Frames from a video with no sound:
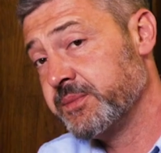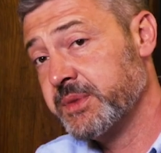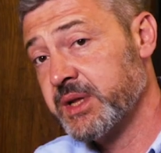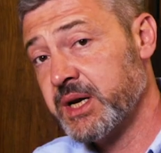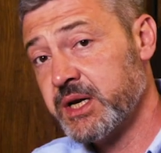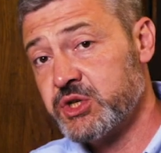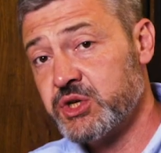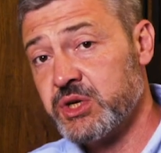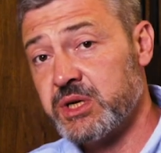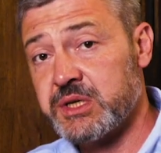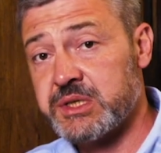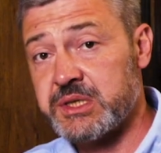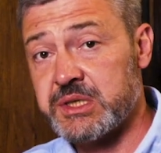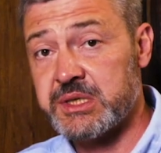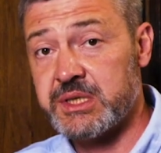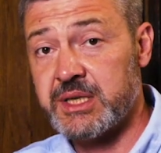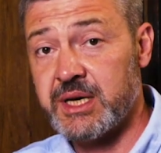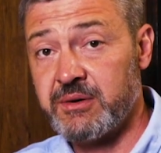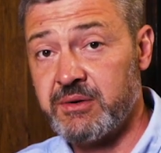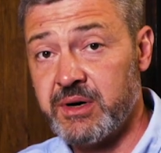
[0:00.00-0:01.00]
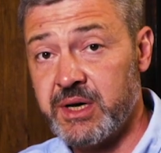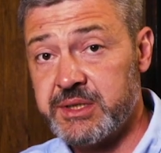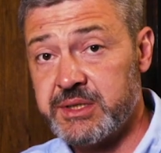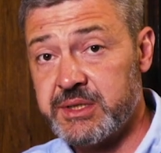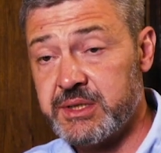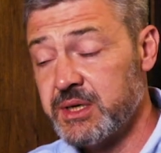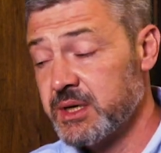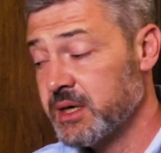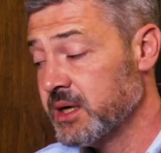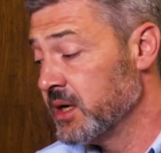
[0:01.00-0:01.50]
начали
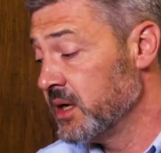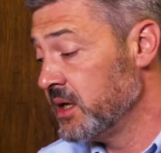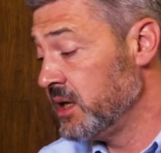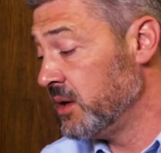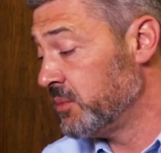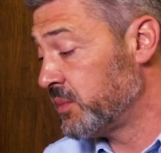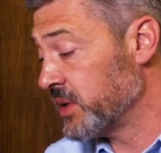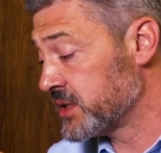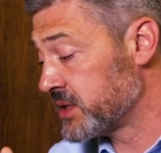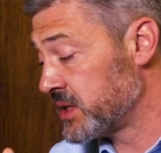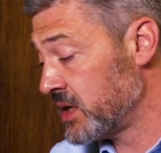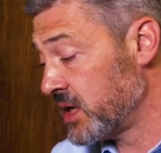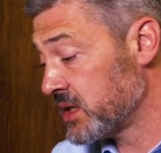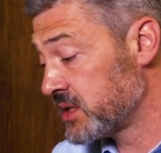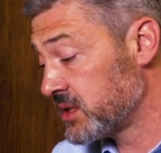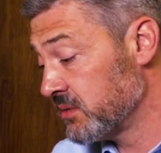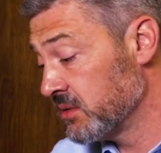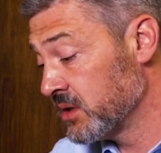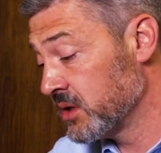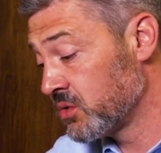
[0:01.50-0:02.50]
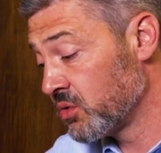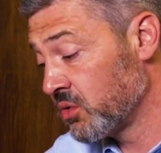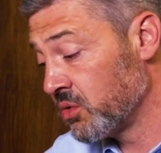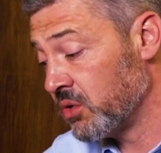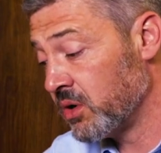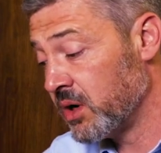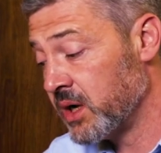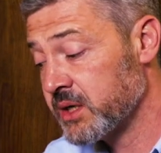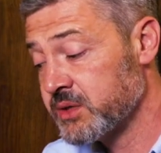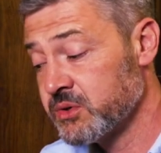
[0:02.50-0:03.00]
создавать непосредственно
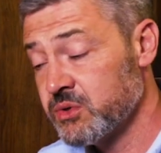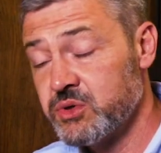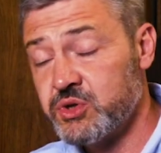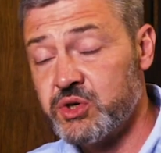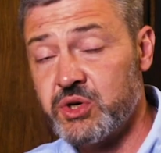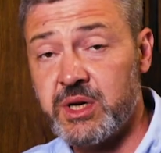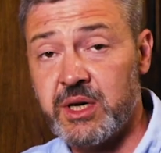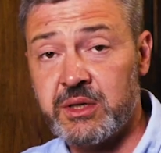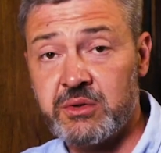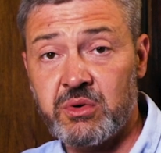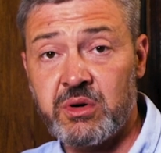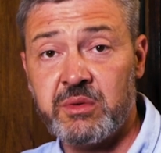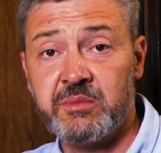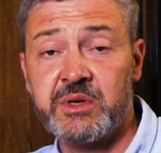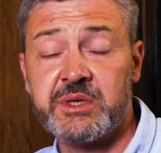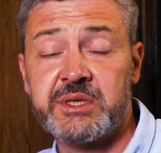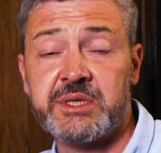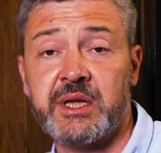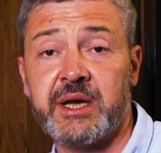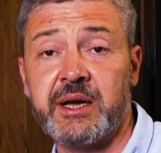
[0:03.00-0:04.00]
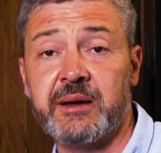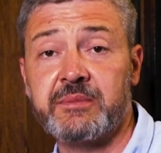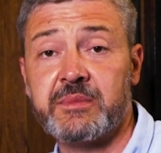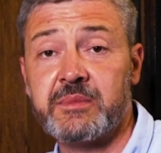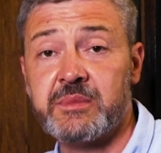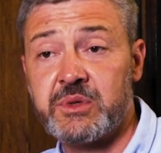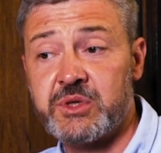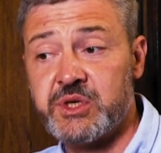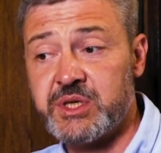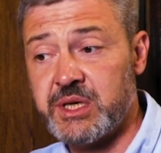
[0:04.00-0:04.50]
другой газончик, который мы знаем.
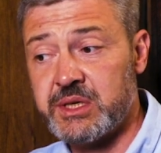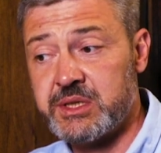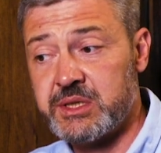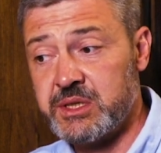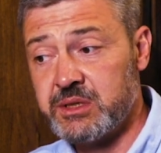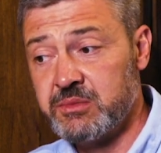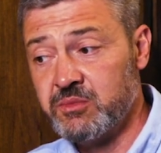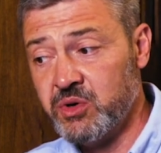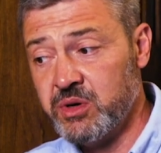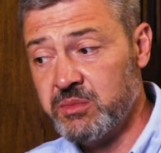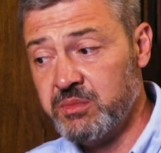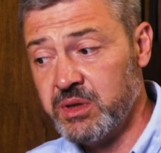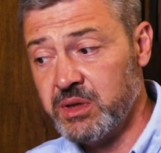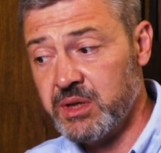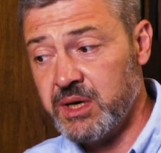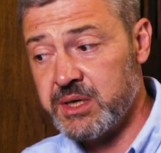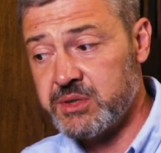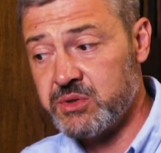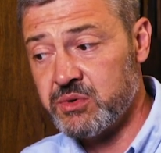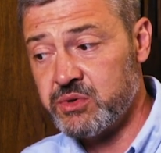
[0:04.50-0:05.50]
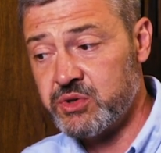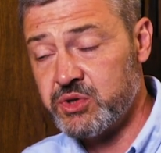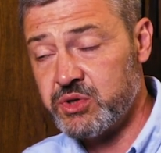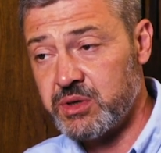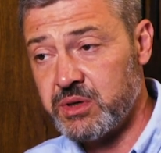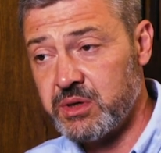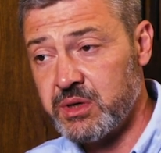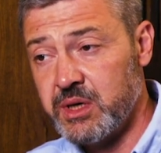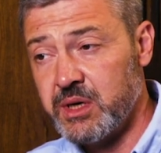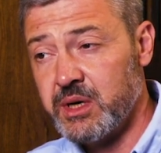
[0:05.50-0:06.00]
67 был
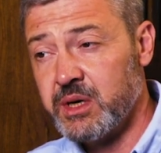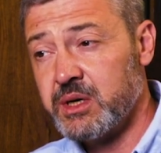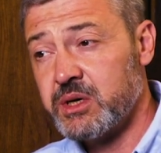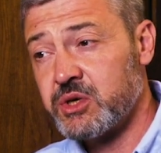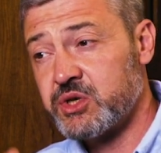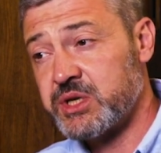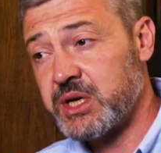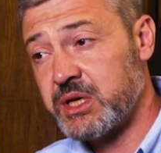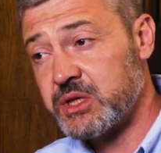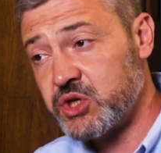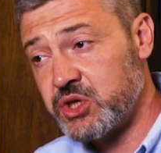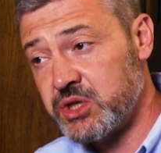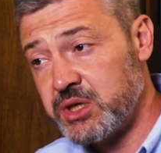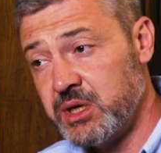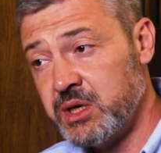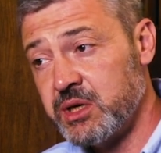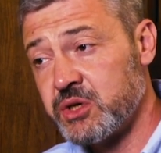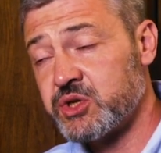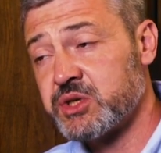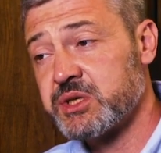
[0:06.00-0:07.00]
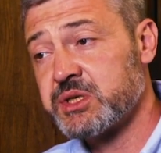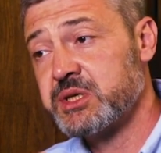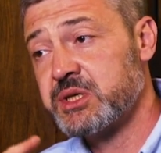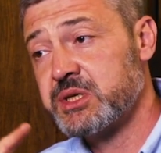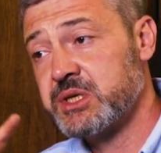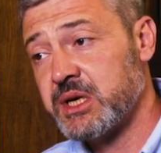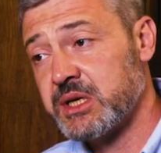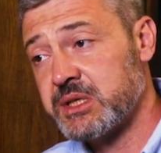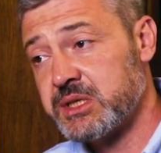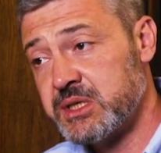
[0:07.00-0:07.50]
газончик, 64,
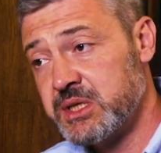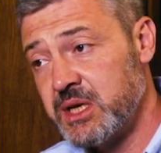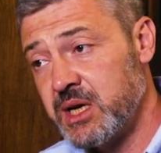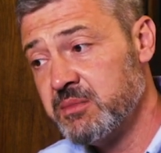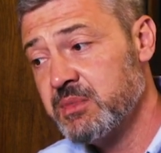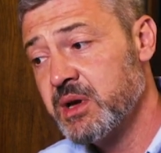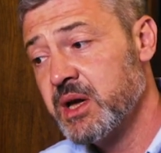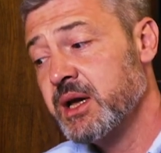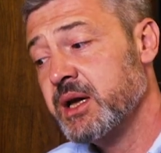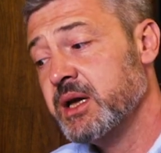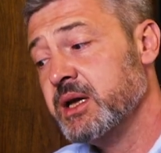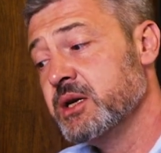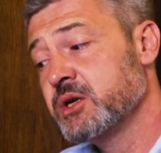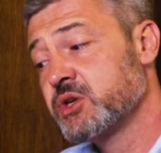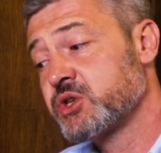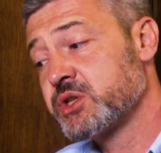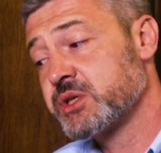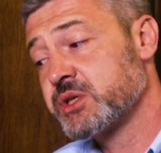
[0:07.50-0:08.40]
67 и